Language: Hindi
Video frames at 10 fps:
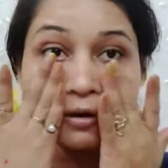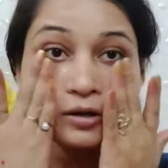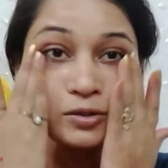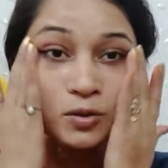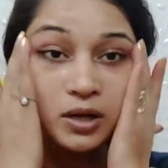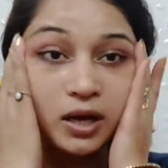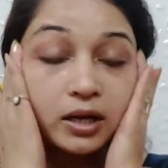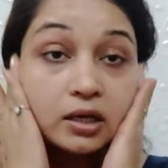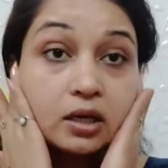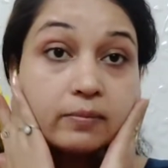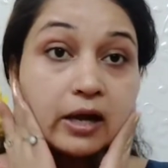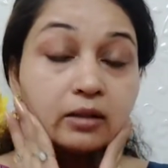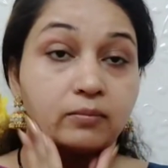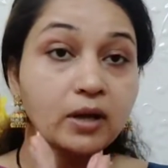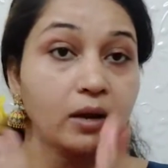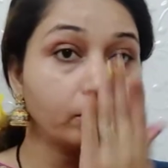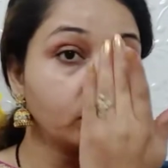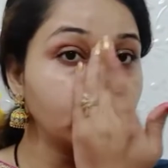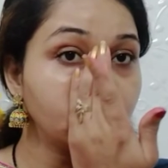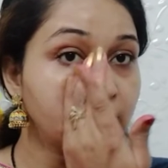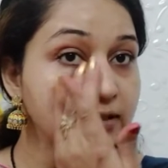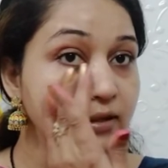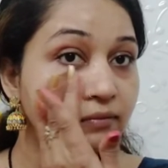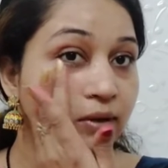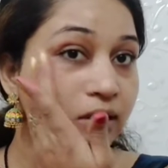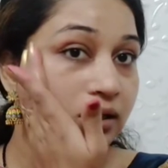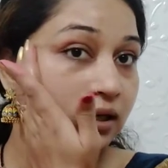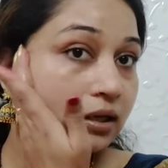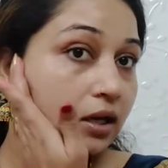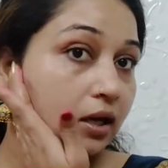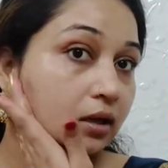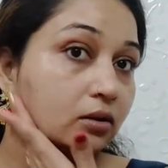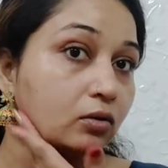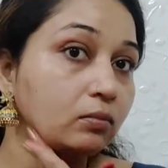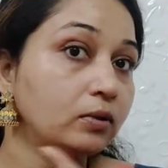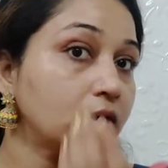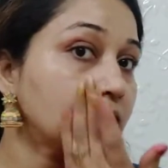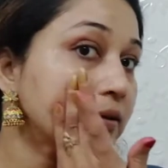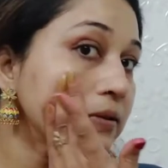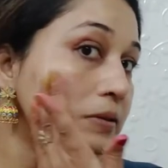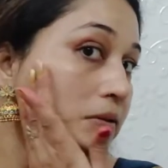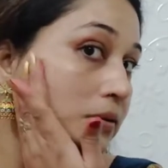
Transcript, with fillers: और इसको लगाने के बाद में आपको थोड़ा सा वेट करना है दो मिनट का